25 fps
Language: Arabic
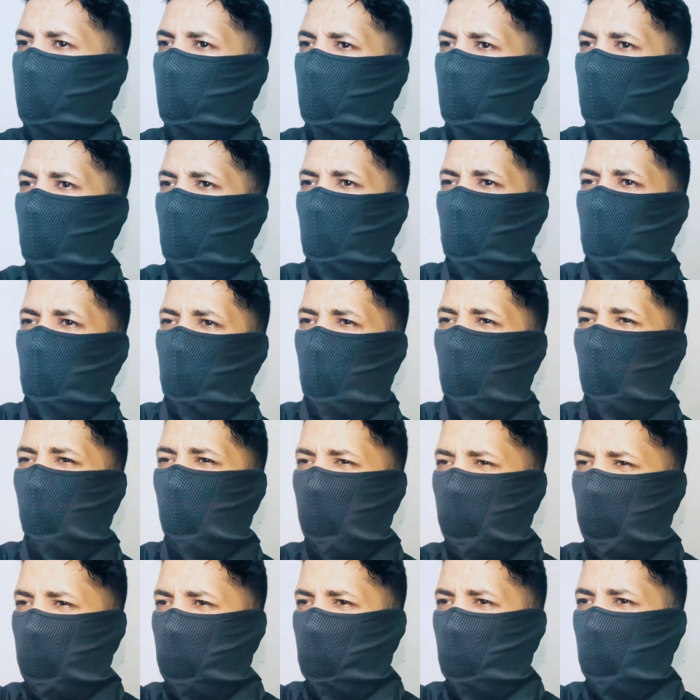اخلوا
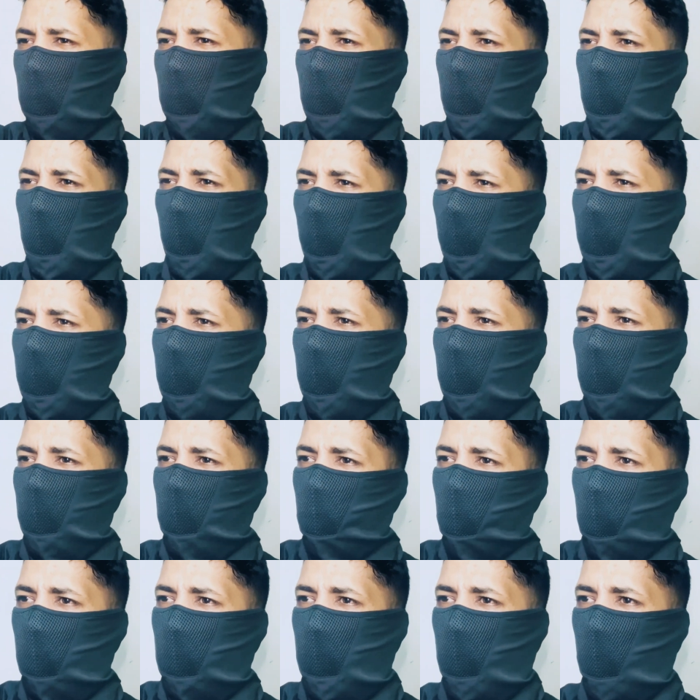عليكم اللعنه
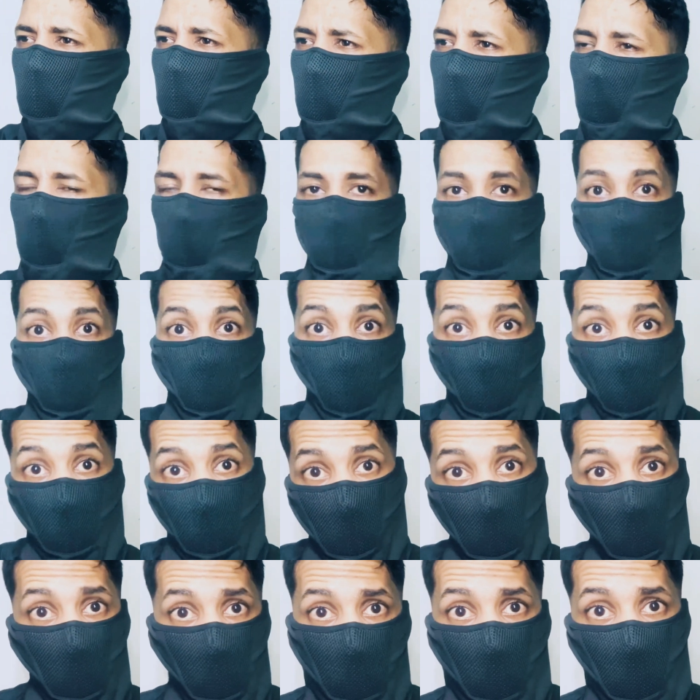انتم من هنا
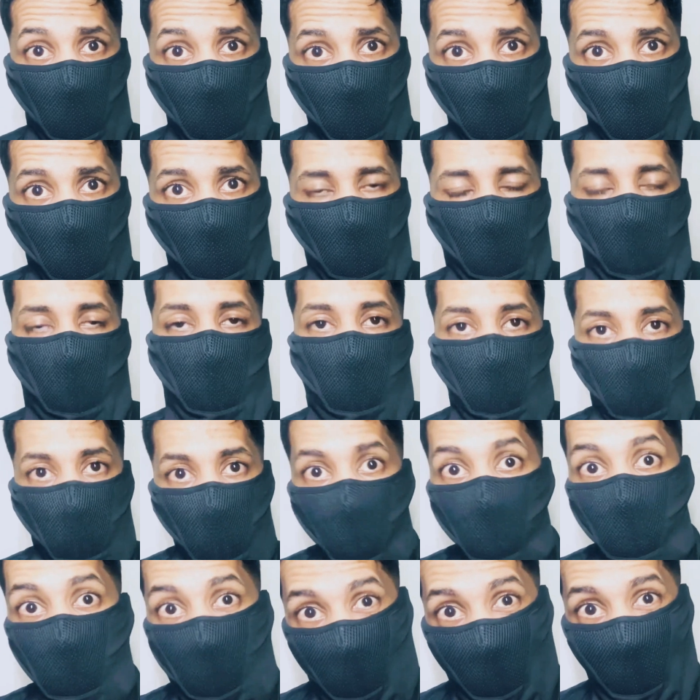وقبل فلوسهم وقبل
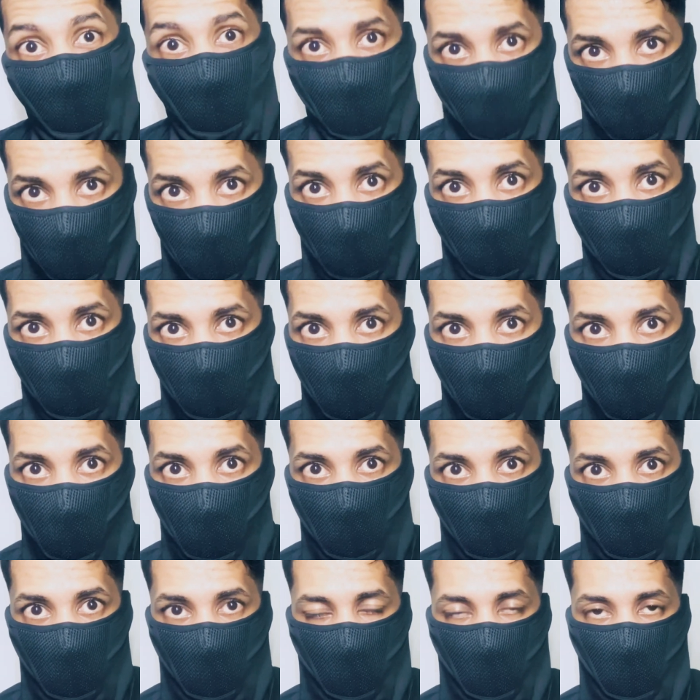ممتلكاتهم اللي
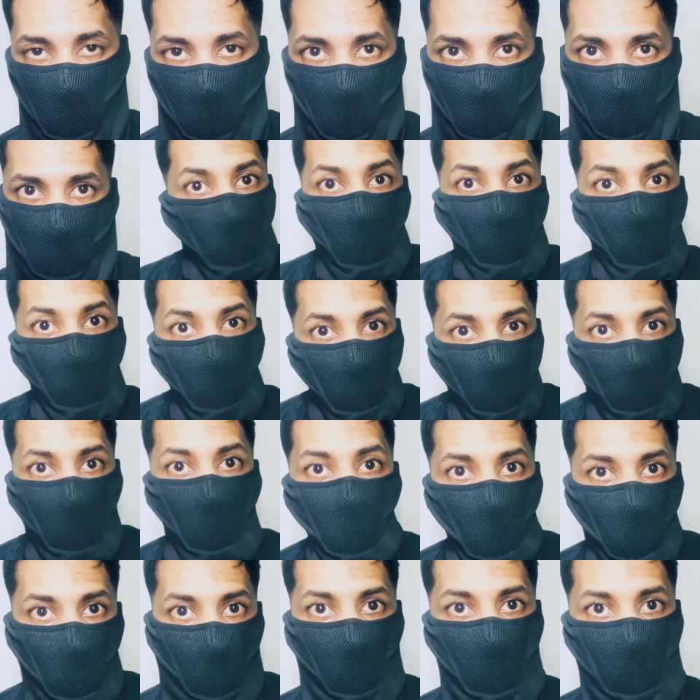بموريتان ديجا ذين
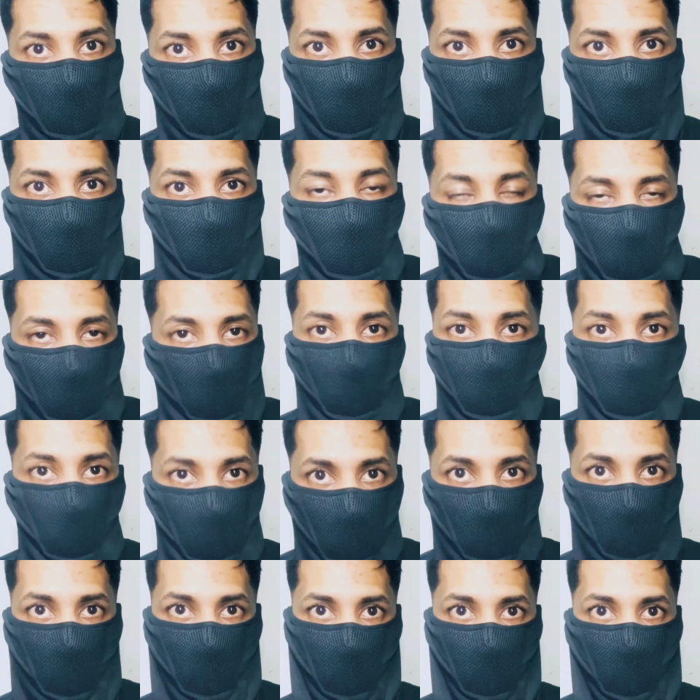قالوا العضله ذا
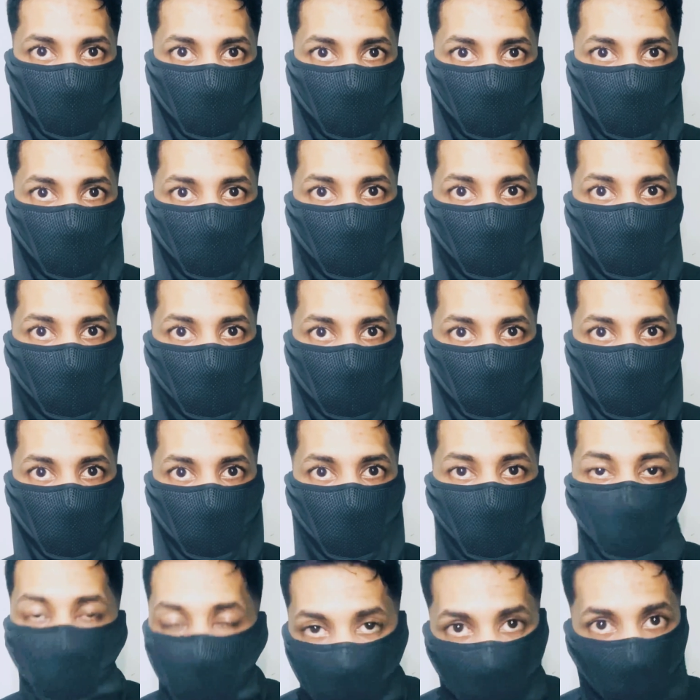تهنجيت فاهم
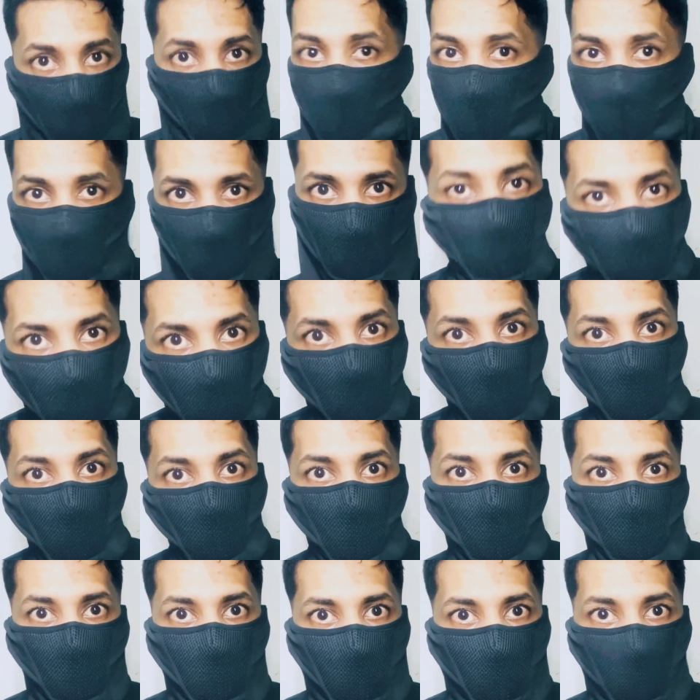ذا فرعون انا
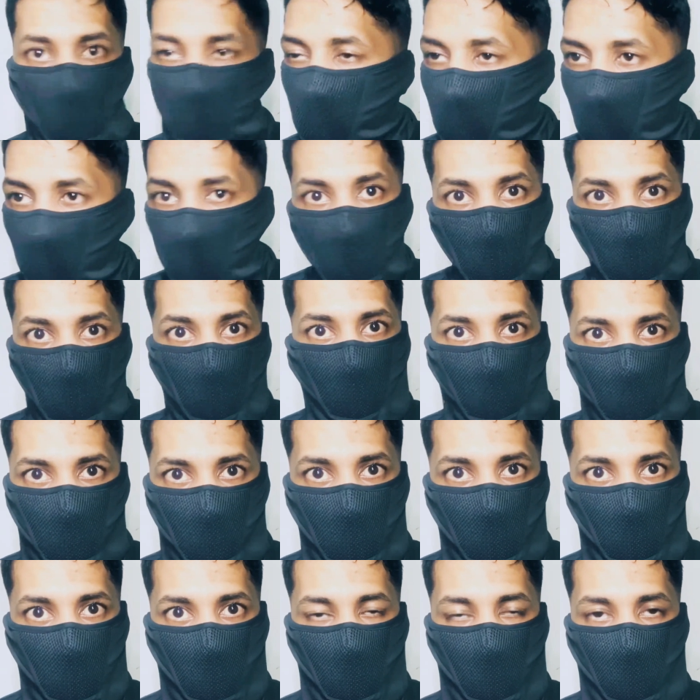ضده انا ما نبقي
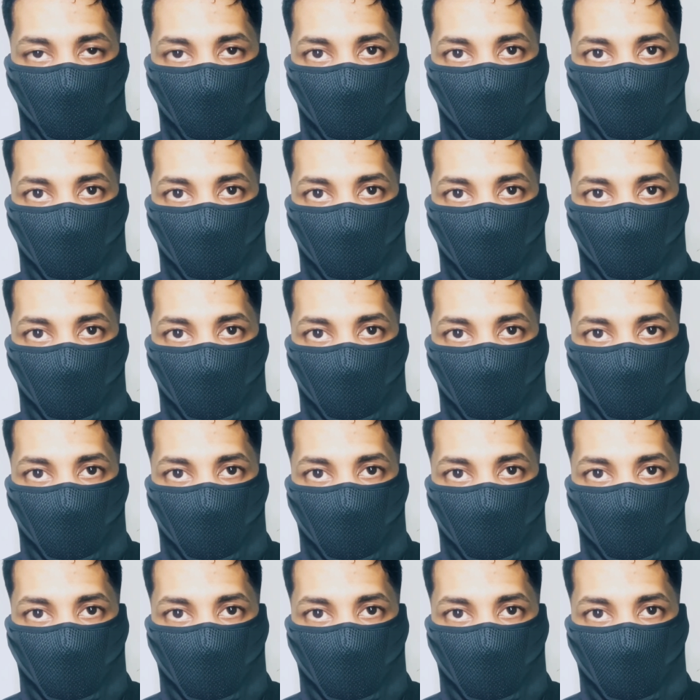عزيز